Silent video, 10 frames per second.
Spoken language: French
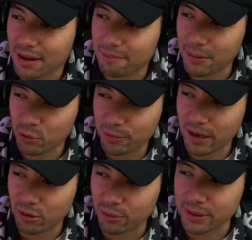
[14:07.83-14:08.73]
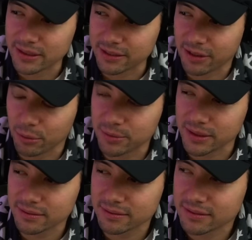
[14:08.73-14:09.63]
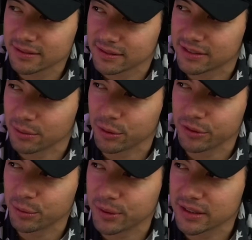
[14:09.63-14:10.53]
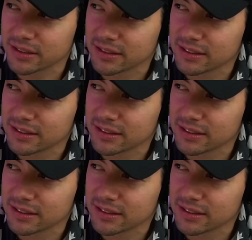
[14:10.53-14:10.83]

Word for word: Même 8 balles le repas, c'est vraiment bien. Vraiment, vraiment bien.